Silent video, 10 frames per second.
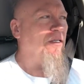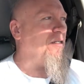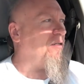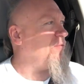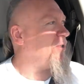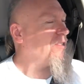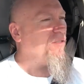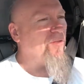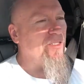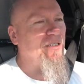Э,
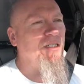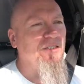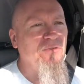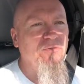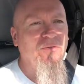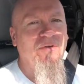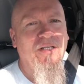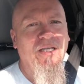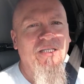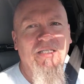вместо 23
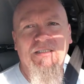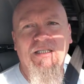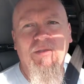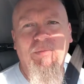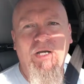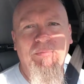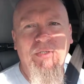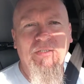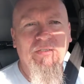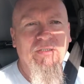февраля есть День
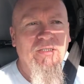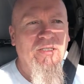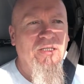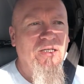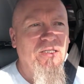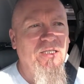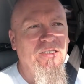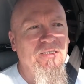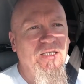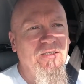папы.
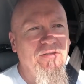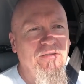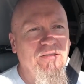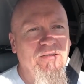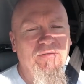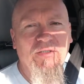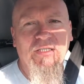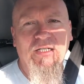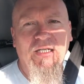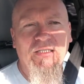Есть день э,
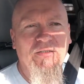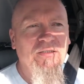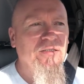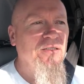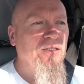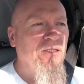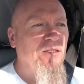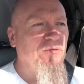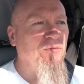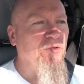ветерана,
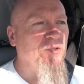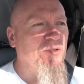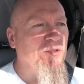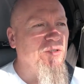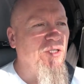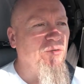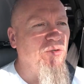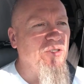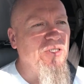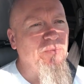вот,
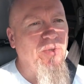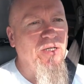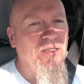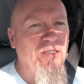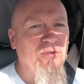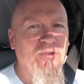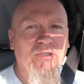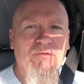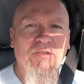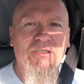такой типа,
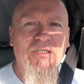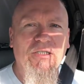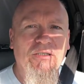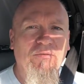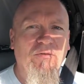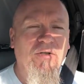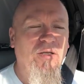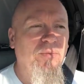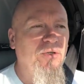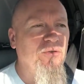который на 23
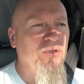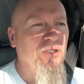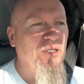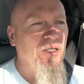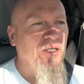февраля похож.